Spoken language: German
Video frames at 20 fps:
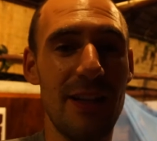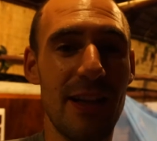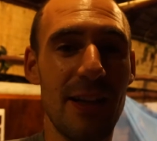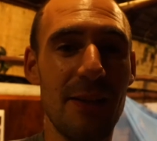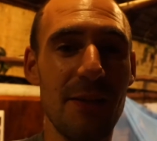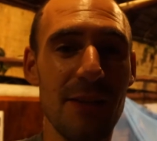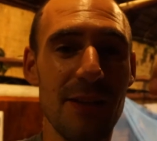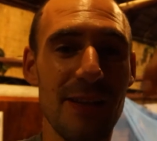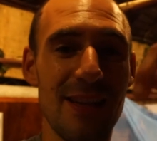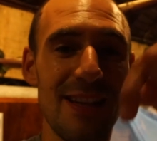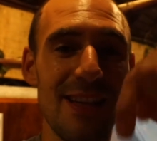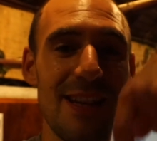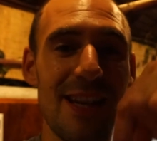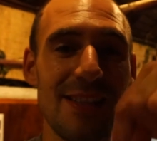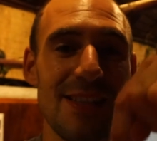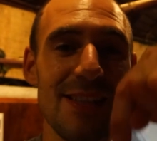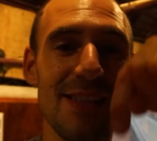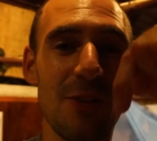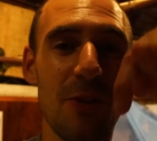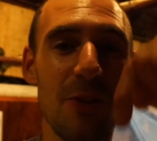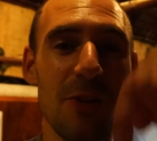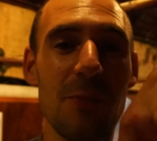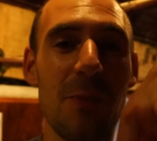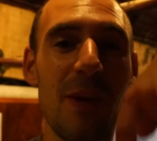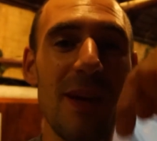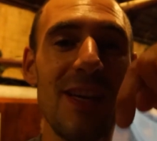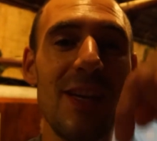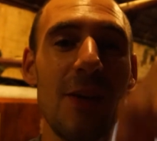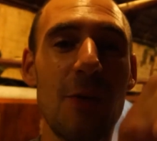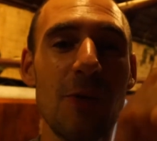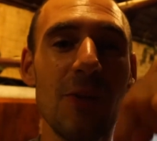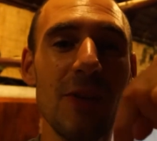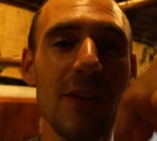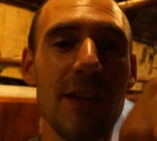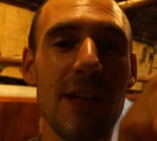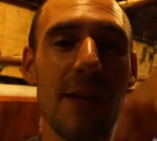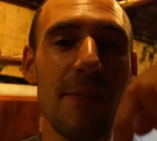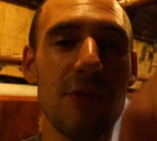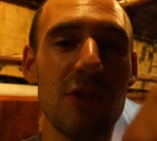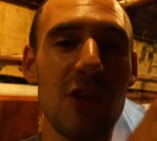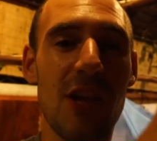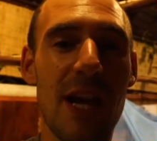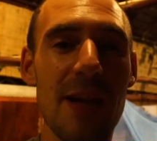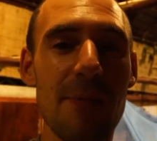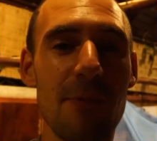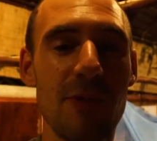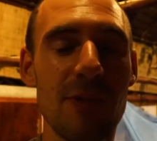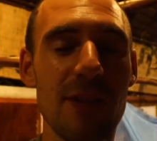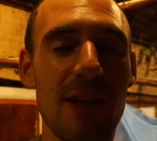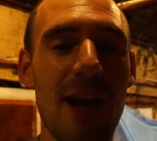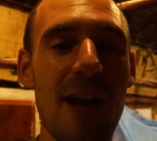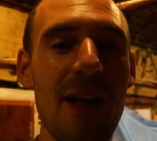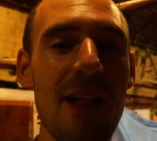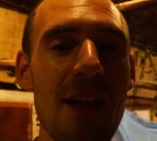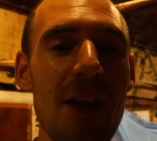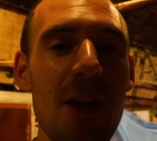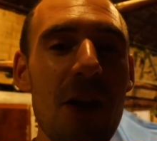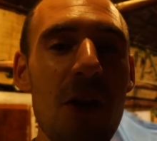den lasse ich euch mal hier unten in der Beschreibung da.